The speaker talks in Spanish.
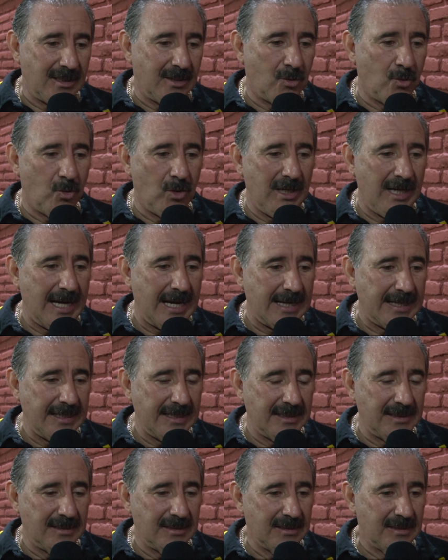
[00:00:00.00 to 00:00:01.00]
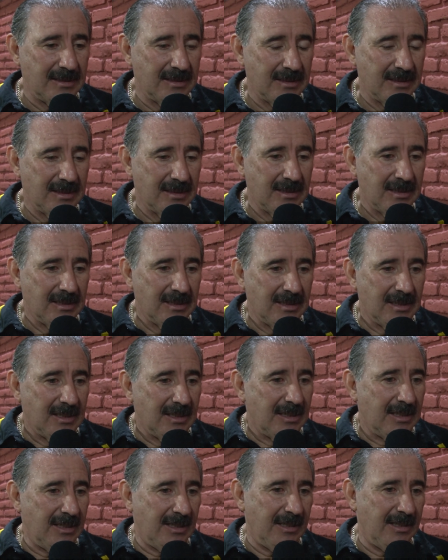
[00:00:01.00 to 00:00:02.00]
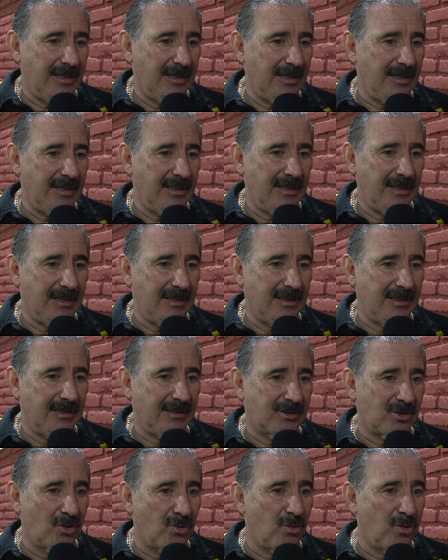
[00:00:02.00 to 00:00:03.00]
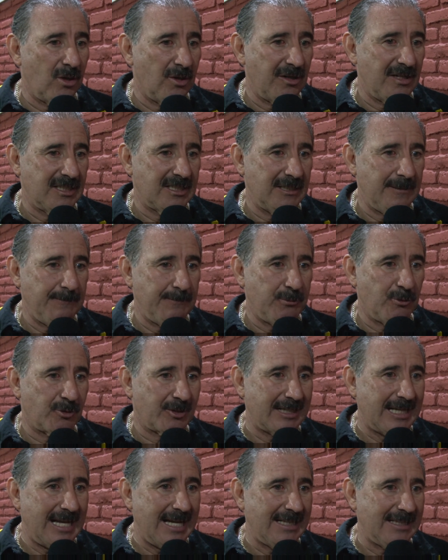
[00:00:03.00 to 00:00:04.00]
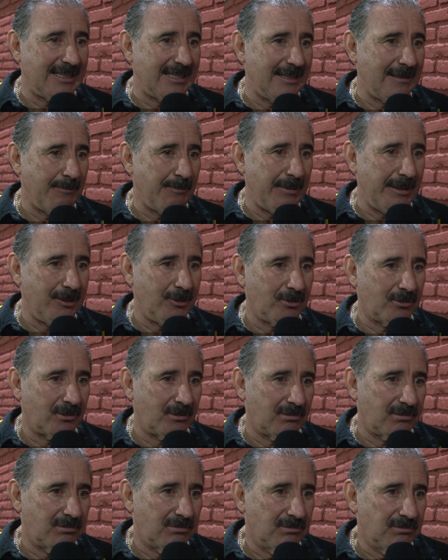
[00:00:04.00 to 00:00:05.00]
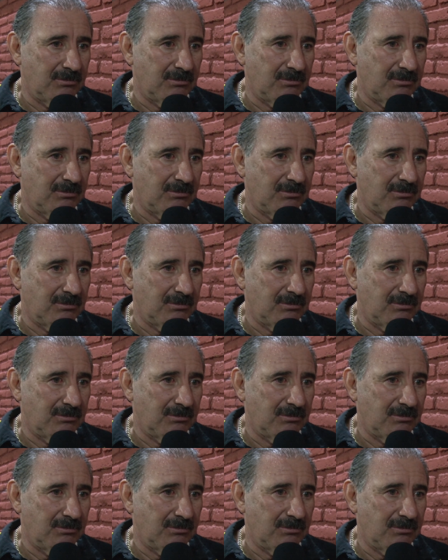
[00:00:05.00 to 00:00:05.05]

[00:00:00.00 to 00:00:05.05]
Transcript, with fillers: Julián eh, son jugadores importantes, pero